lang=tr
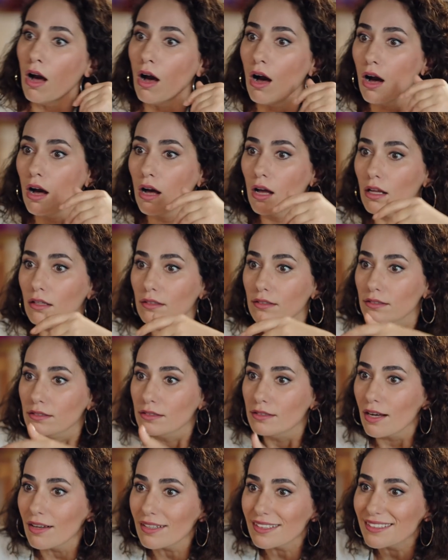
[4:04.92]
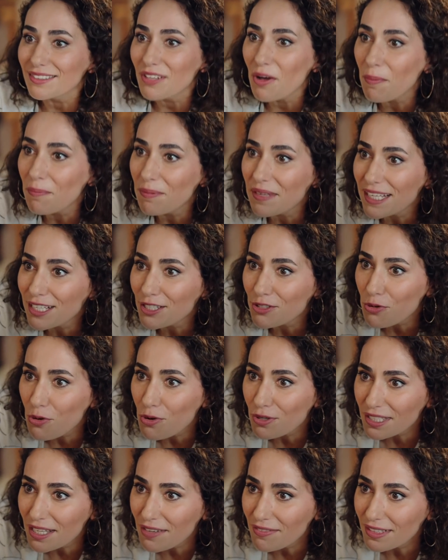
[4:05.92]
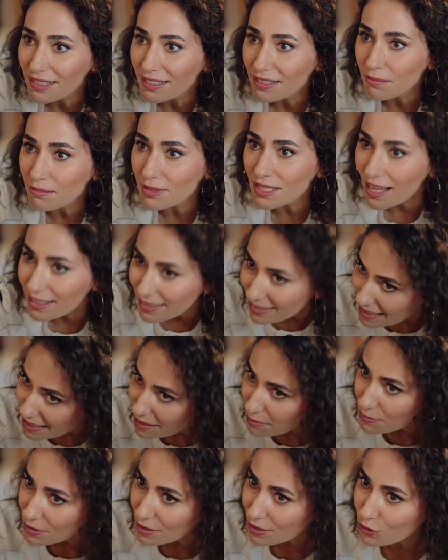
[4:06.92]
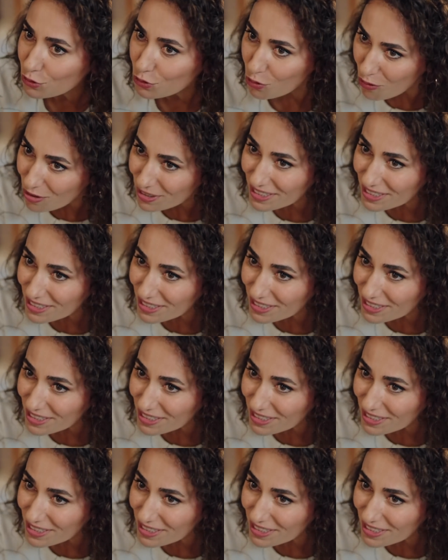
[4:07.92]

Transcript: mi kaldığıma? Ya Tabii ki çok sevindim. Sen deli misin? Çok